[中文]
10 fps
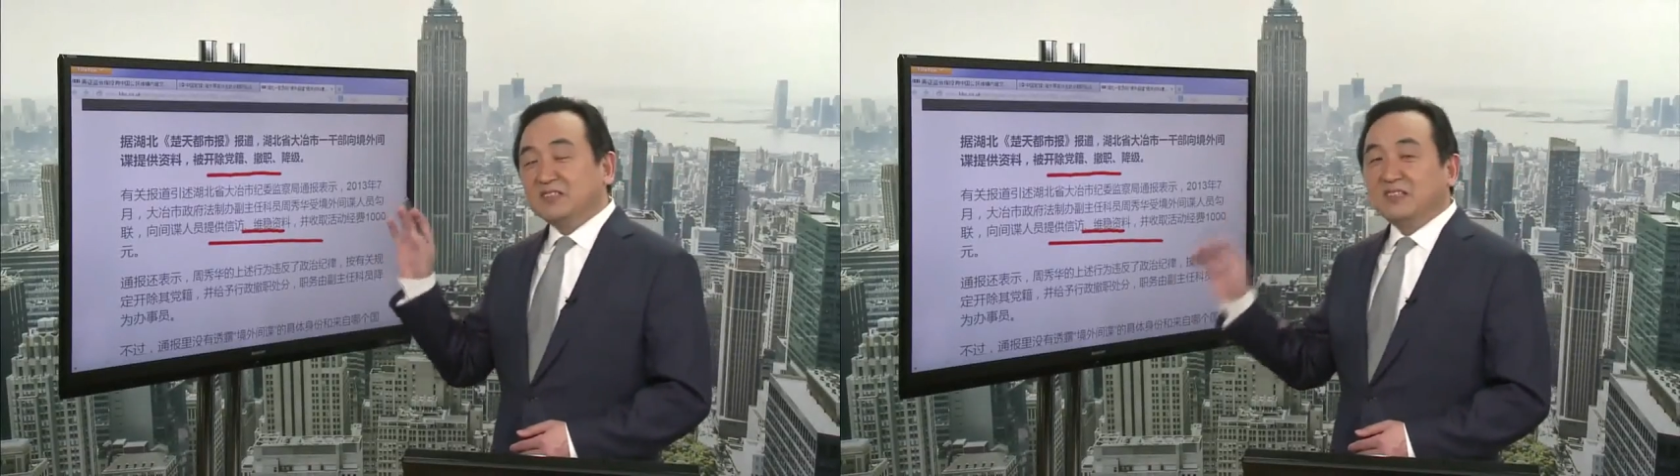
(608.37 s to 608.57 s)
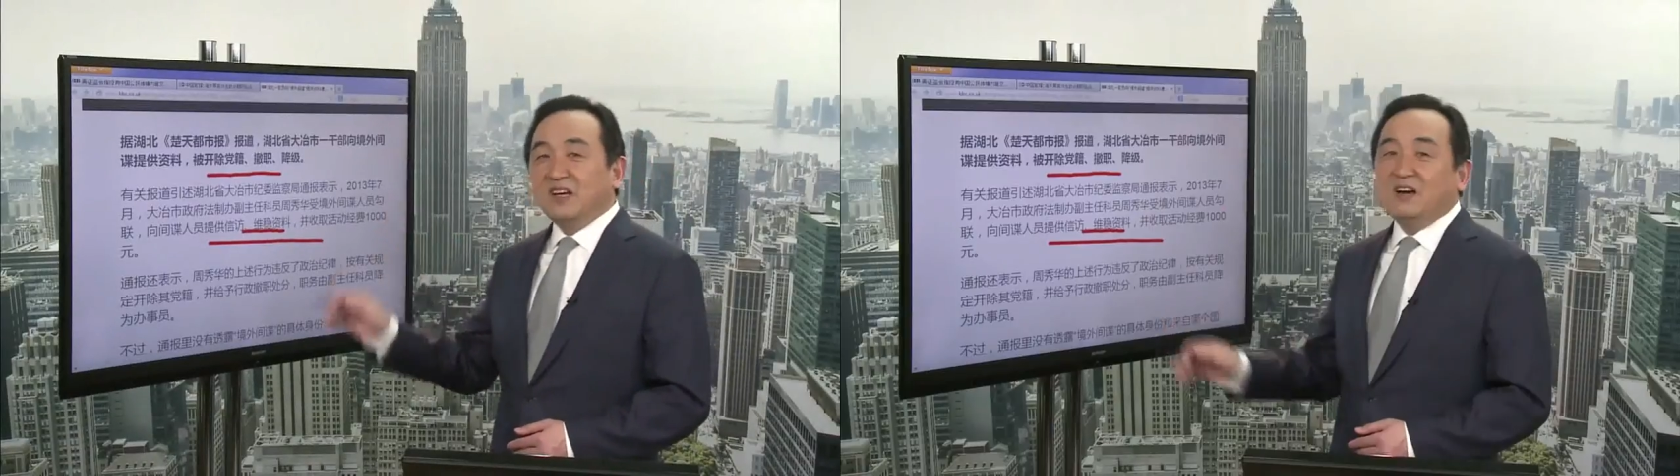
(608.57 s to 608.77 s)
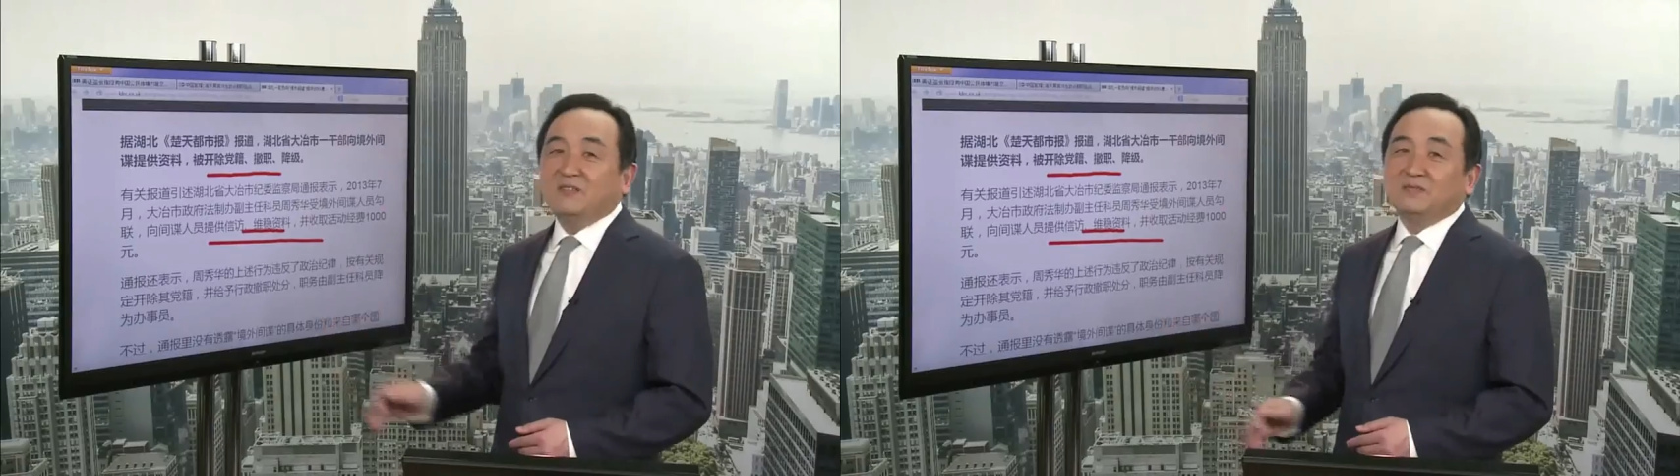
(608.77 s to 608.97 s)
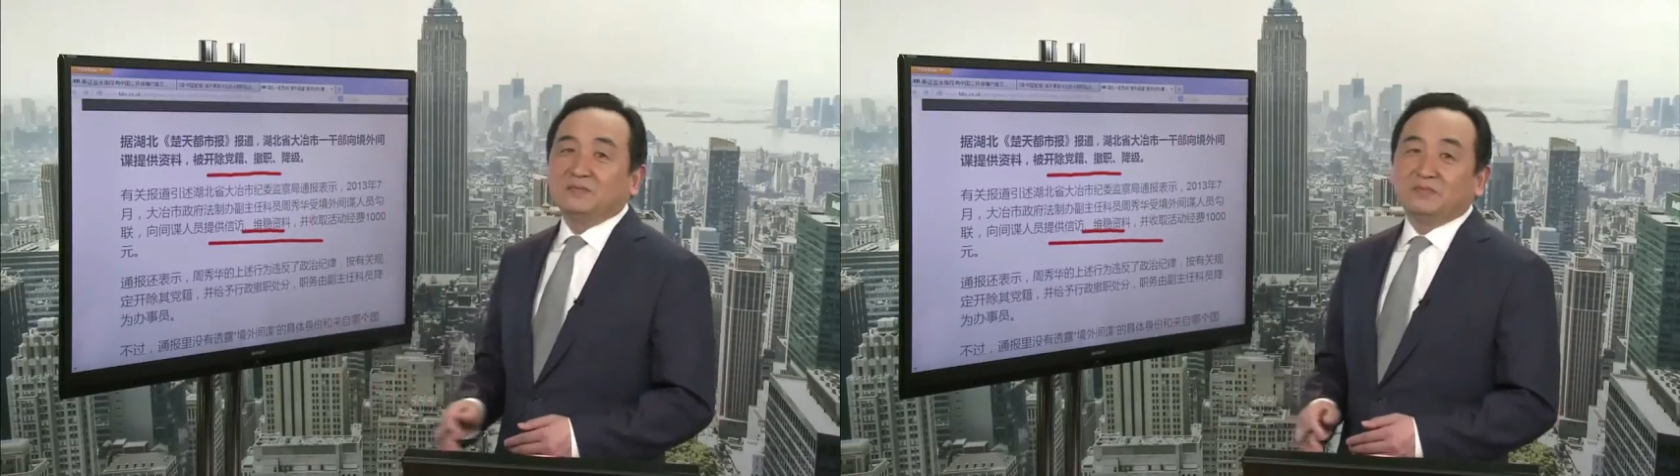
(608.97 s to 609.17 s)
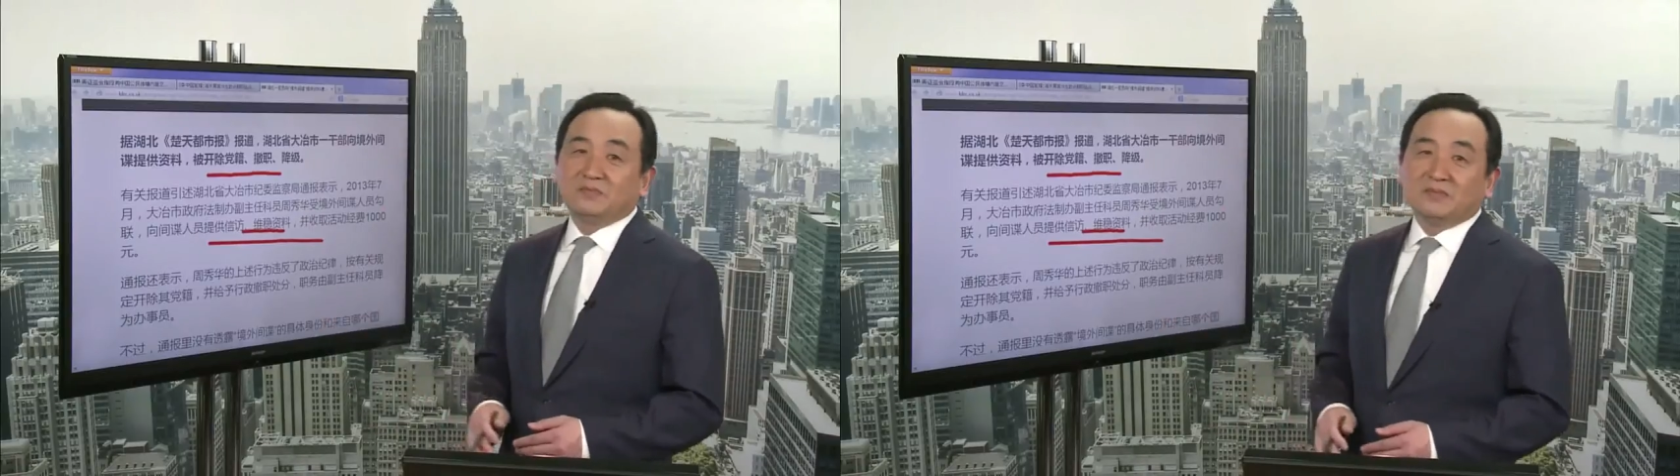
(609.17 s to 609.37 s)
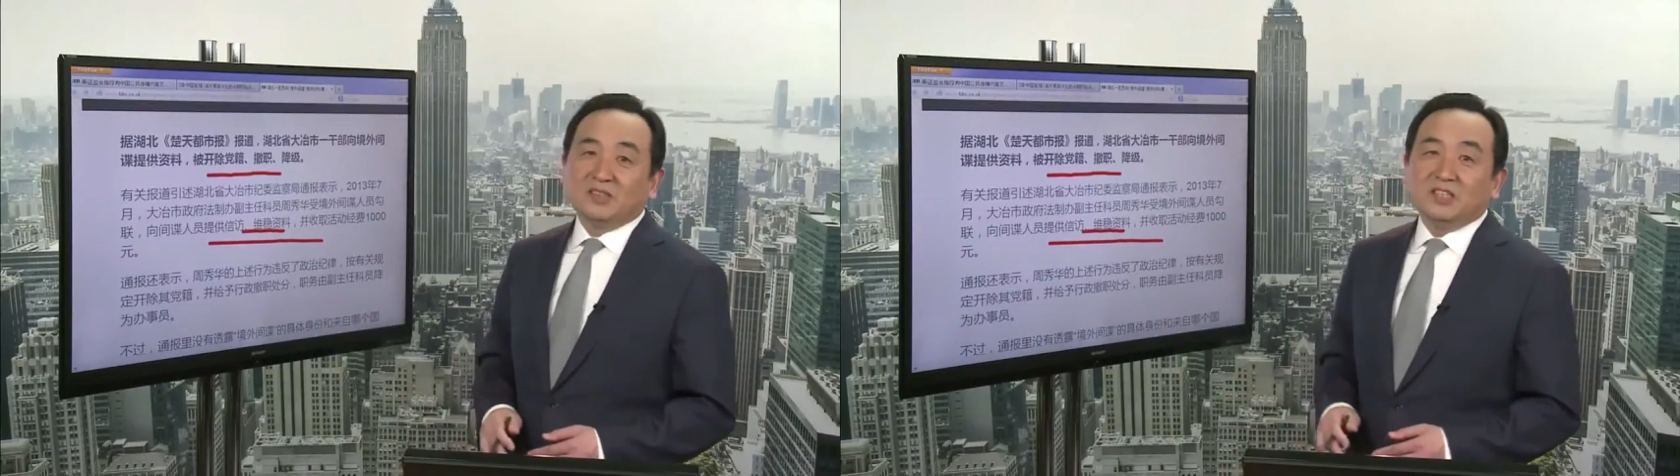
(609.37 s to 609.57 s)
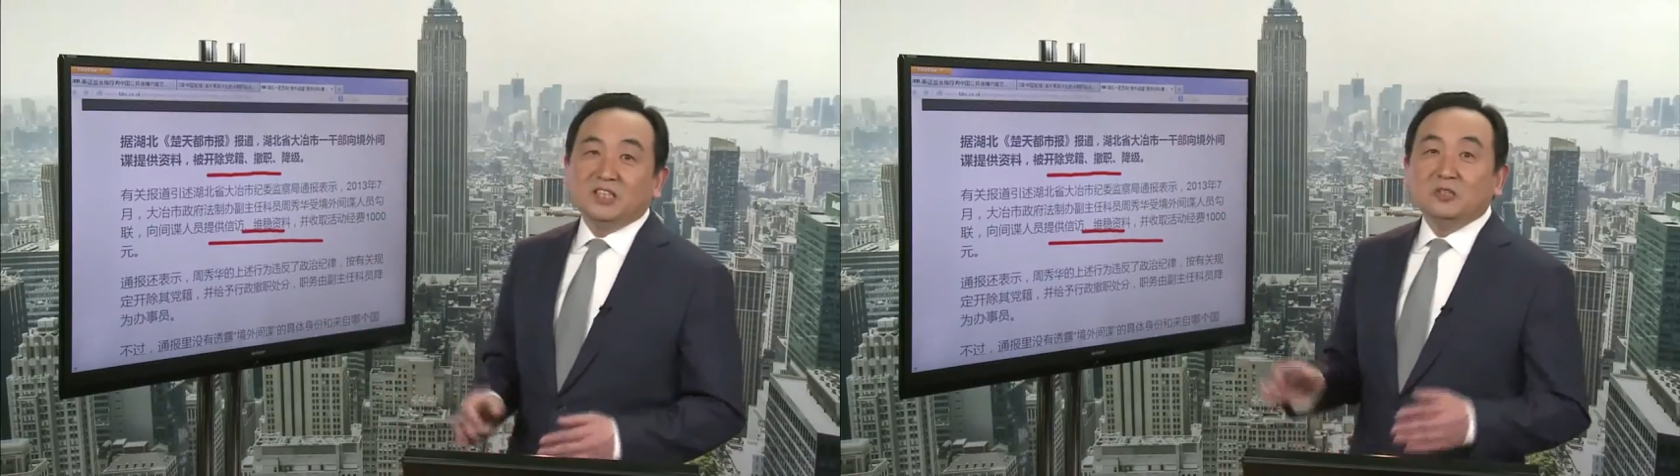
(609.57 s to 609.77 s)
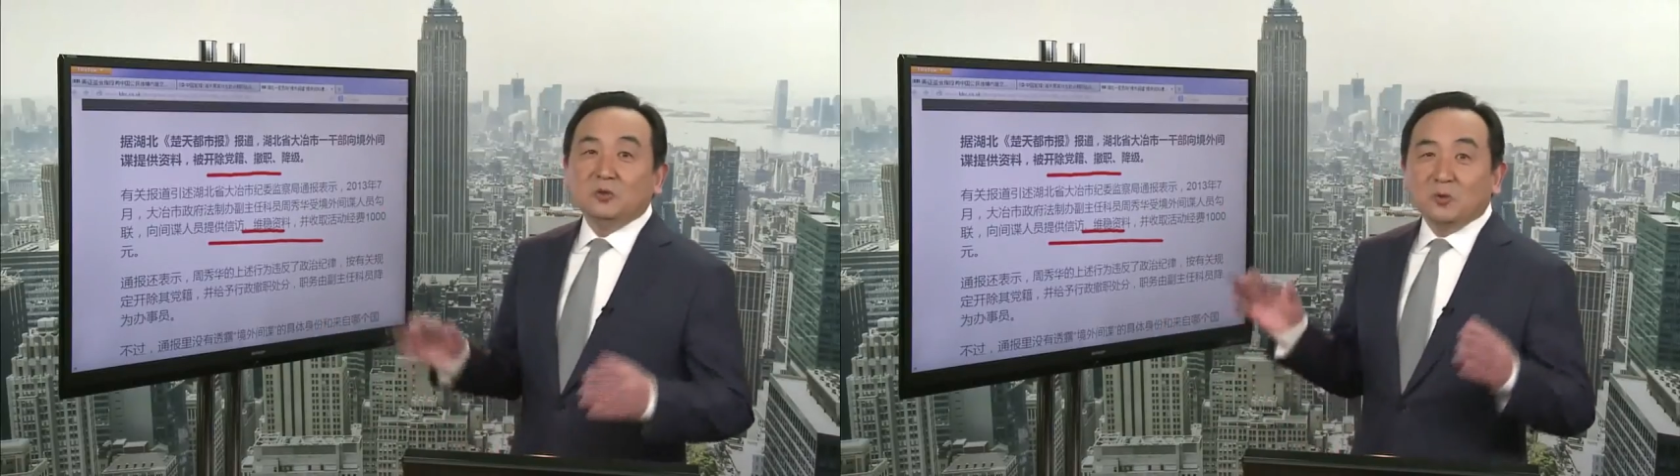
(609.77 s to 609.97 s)
资料，
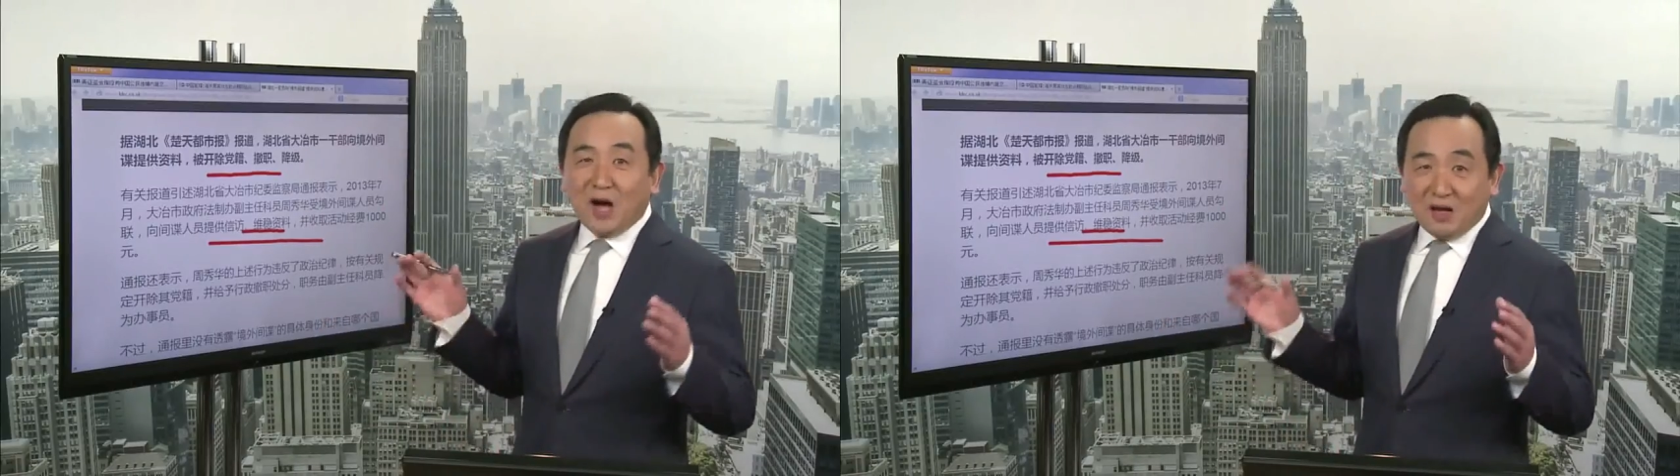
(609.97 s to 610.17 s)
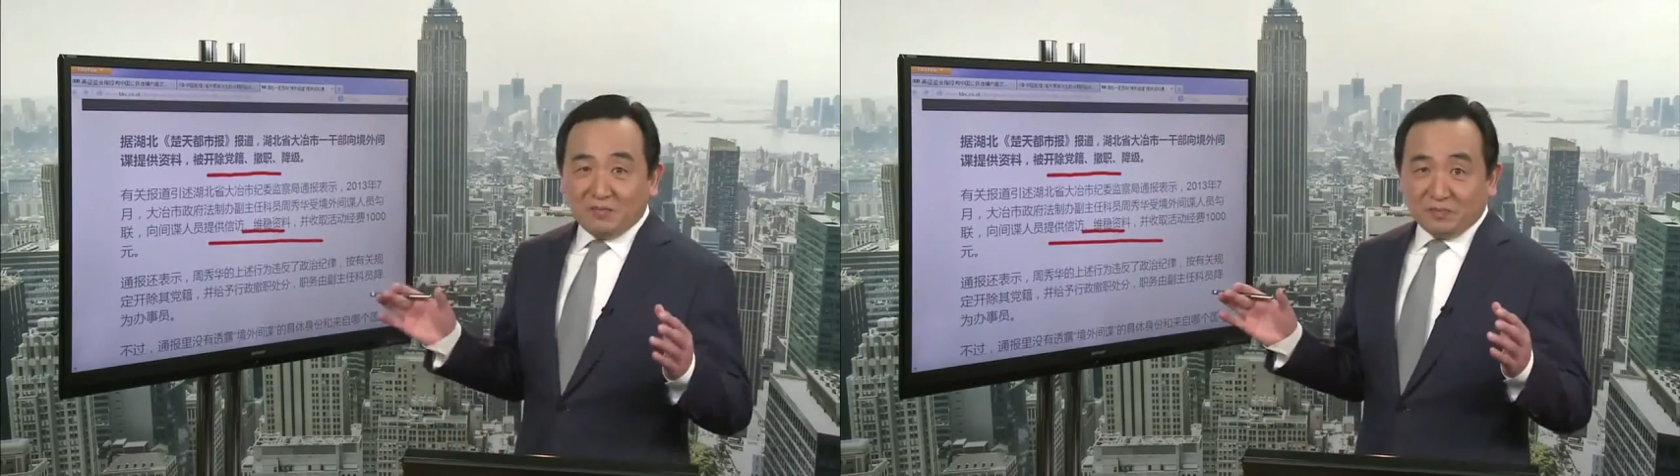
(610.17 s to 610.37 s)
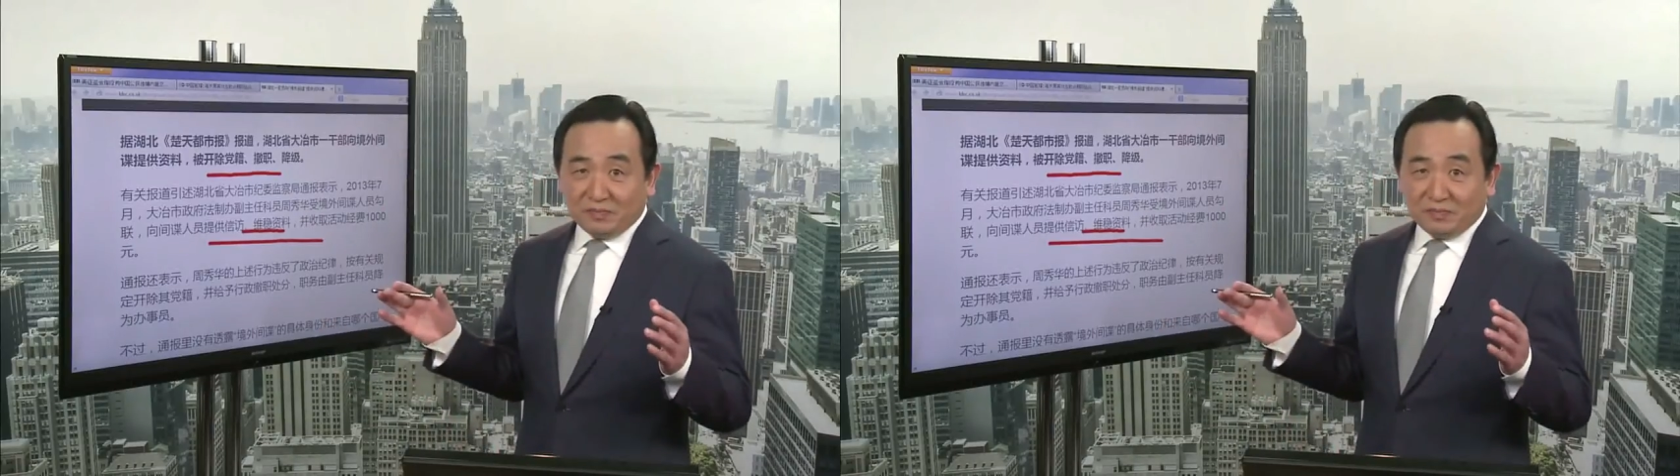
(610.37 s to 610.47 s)
一句话。